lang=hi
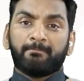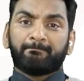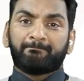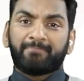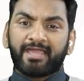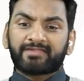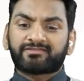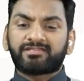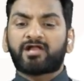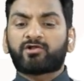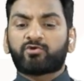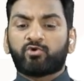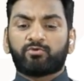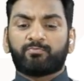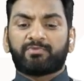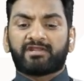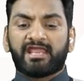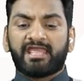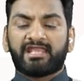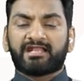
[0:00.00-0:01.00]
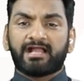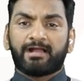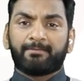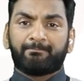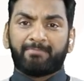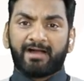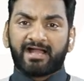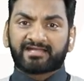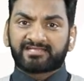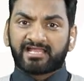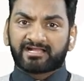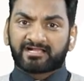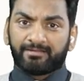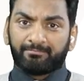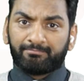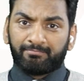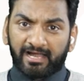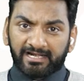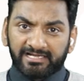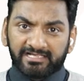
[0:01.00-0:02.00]
पैसा कौन बनाएगा बाटा का
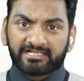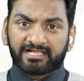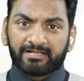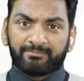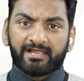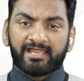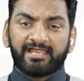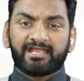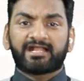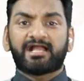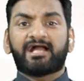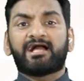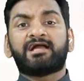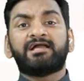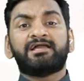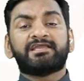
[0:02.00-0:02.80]
मालिक कमाएगा